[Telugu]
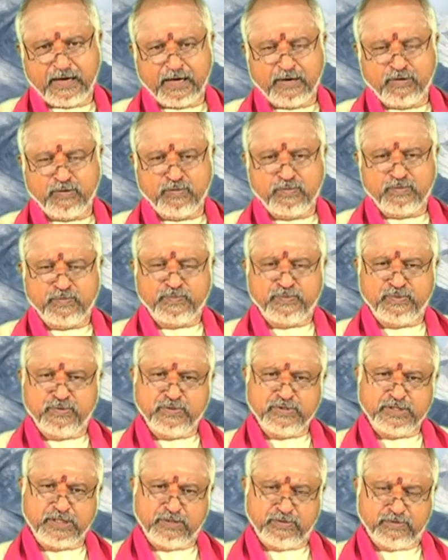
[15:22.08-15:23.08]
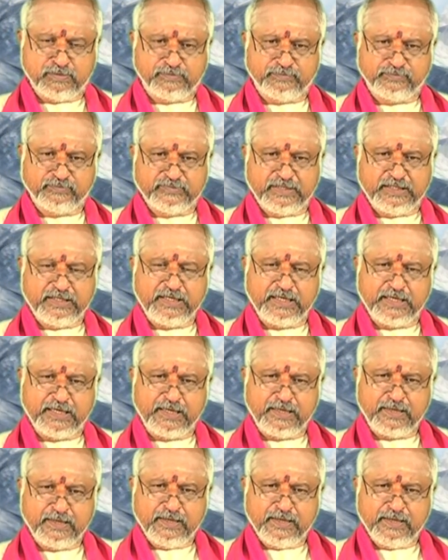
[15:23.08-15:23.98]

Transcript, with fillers: నాడు పూజలు అంటే